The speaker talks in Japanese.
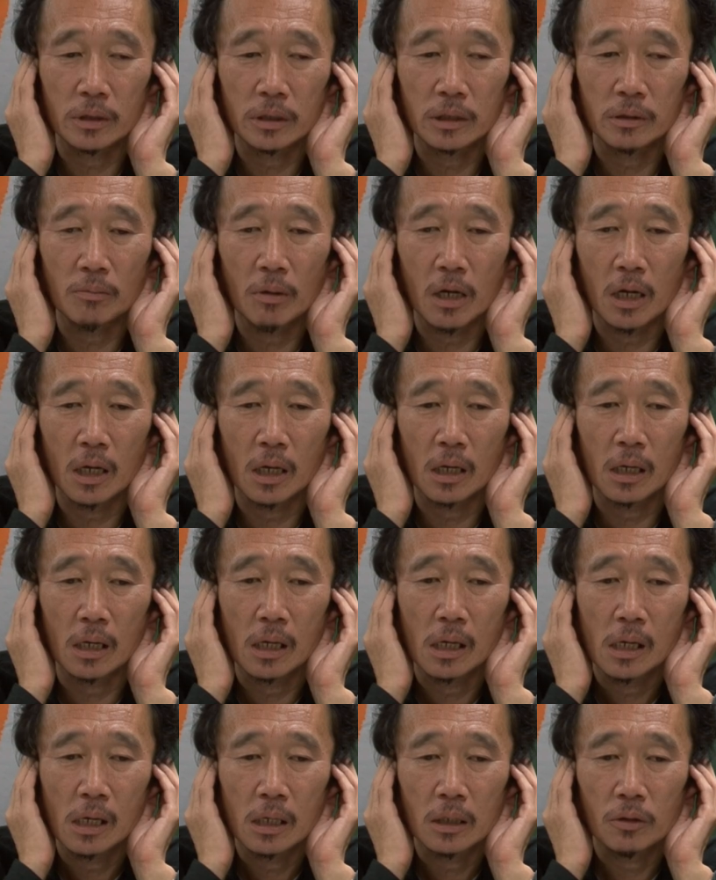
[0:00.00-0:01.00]

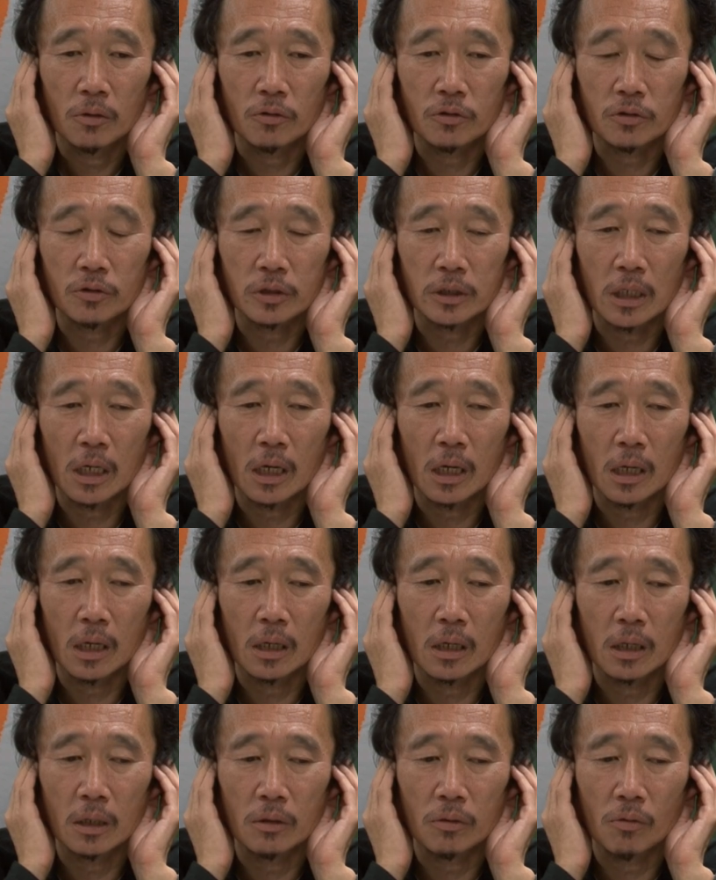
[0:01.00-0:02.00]
今、野宿
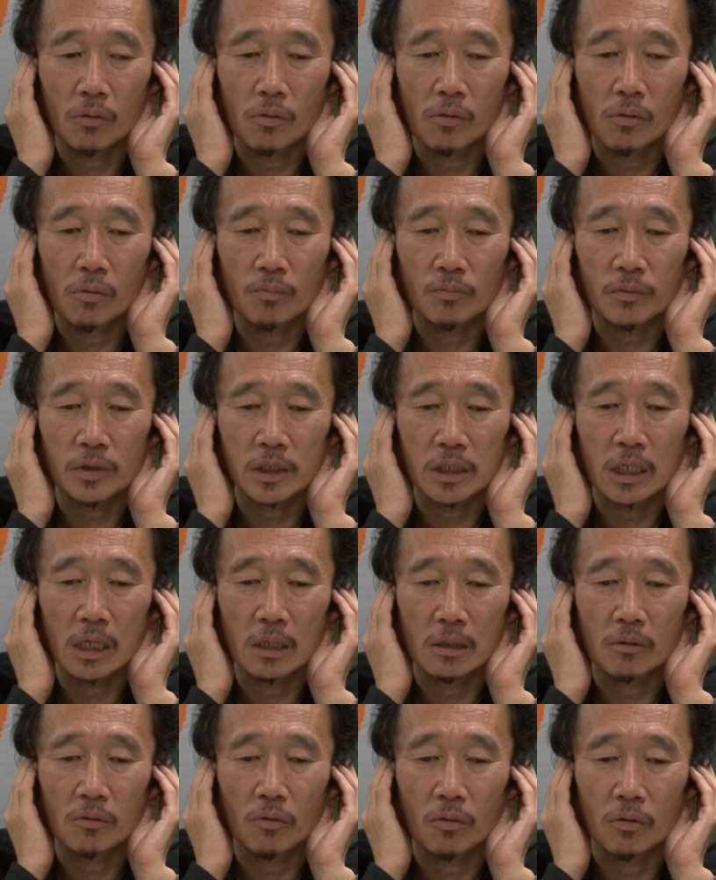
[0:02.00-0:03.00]
者の支
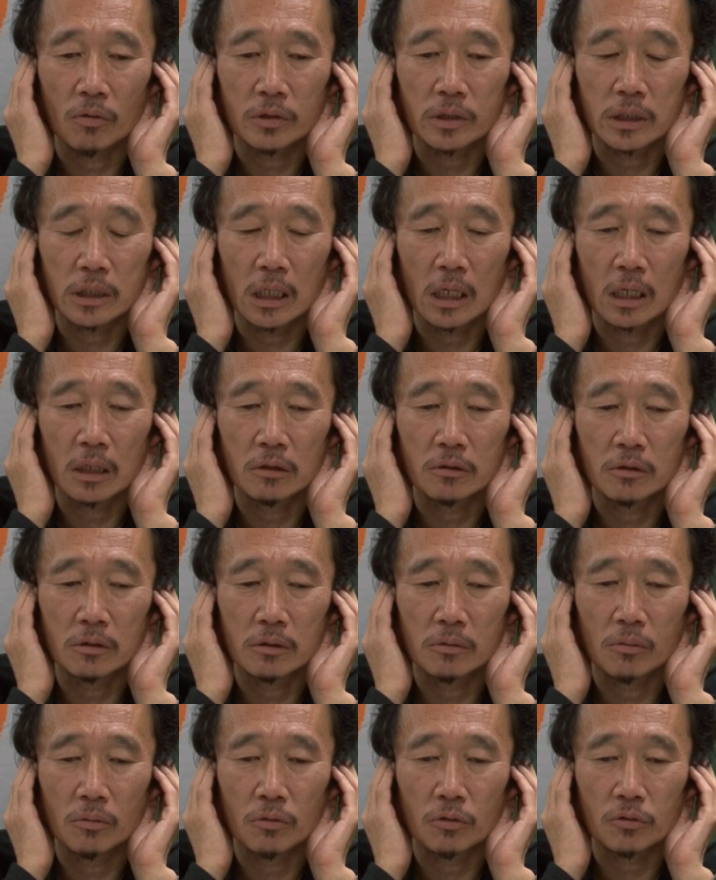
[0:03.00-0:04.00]
援をしている
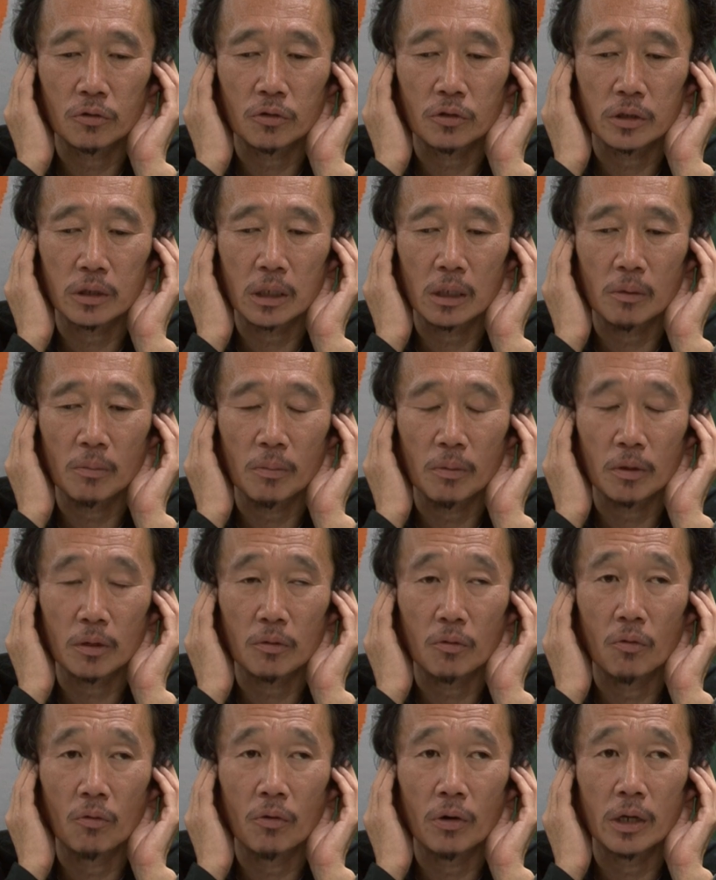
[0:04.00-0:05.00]
ものとして、やっぱり
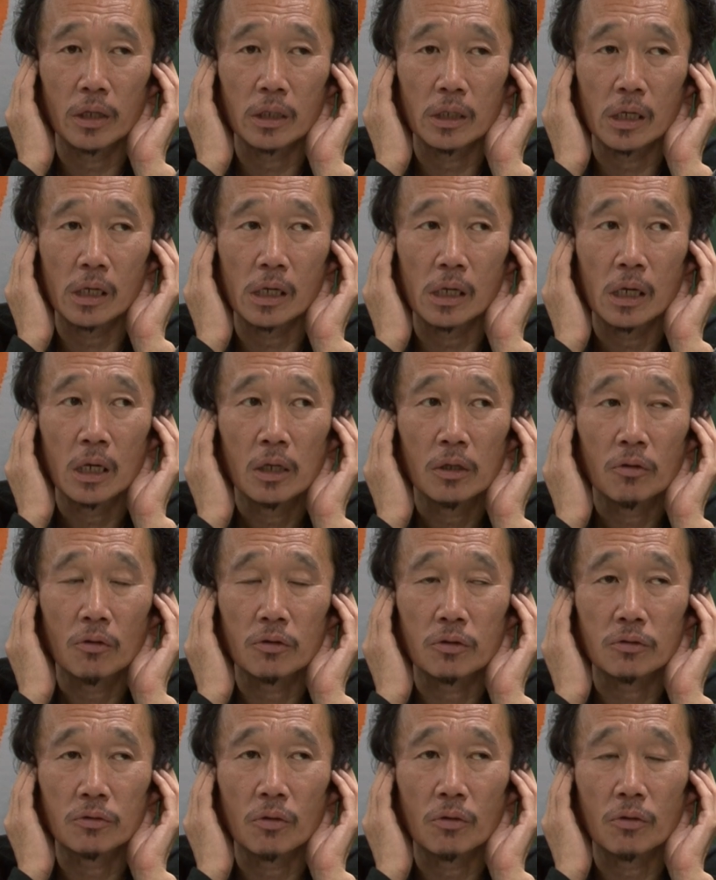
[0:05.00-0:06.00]
公園で
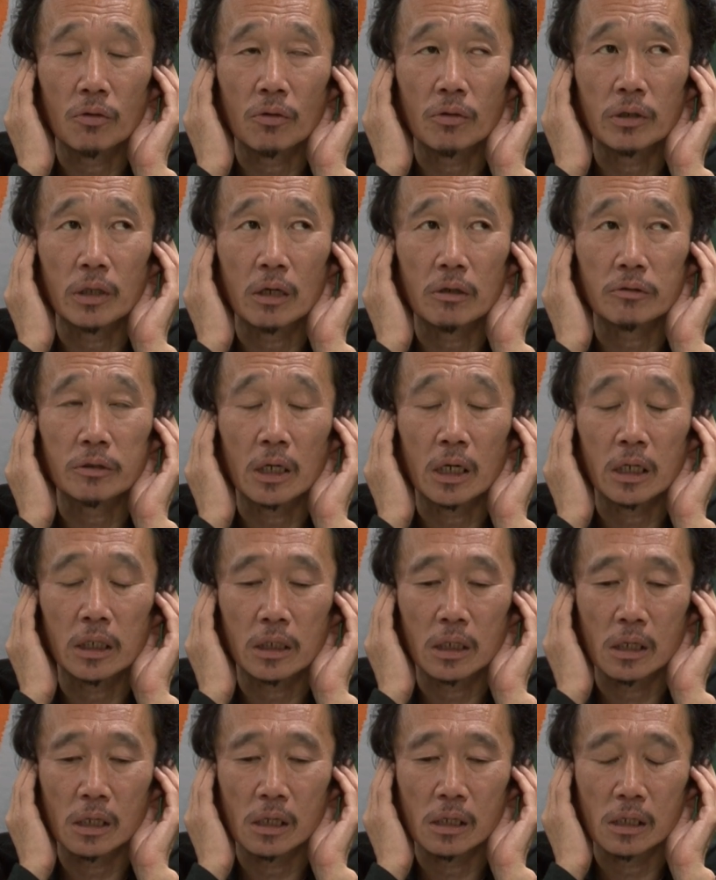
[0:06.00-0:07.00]
野宿を余儀なくされ
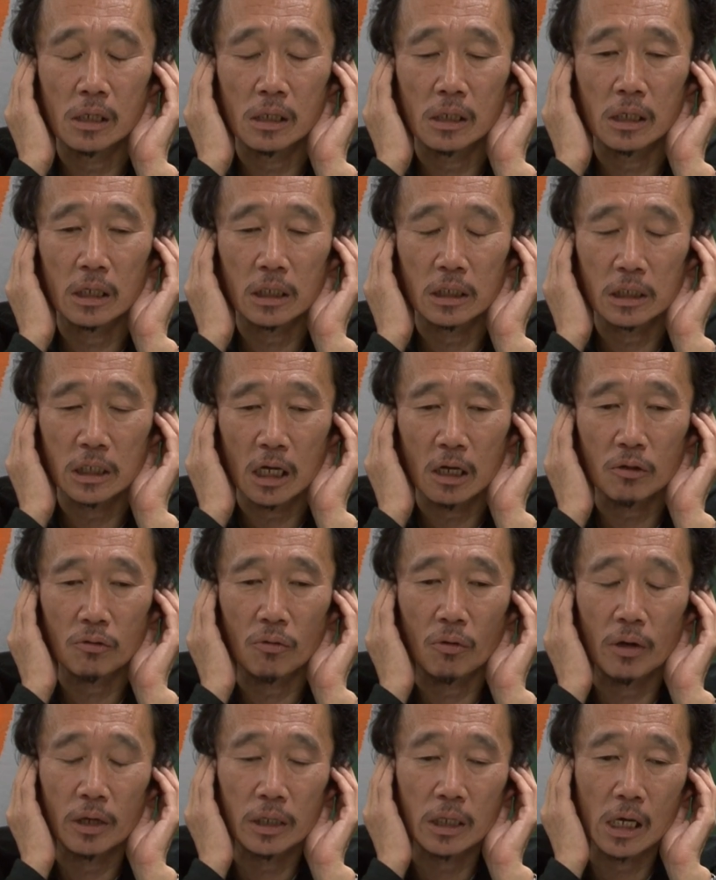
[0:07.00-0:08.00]
ざ
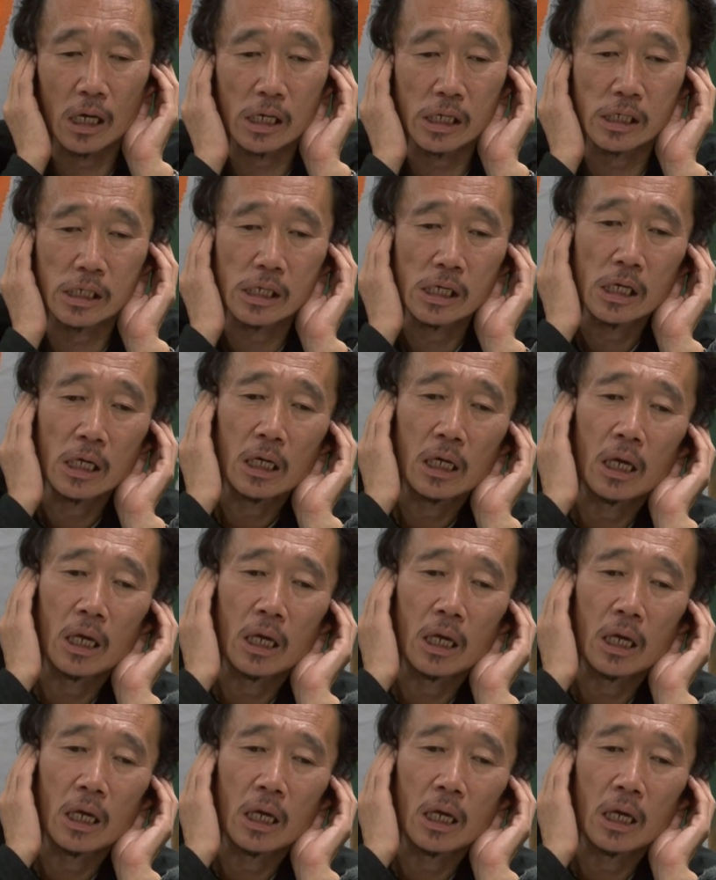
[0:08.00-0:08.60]
るを得ない、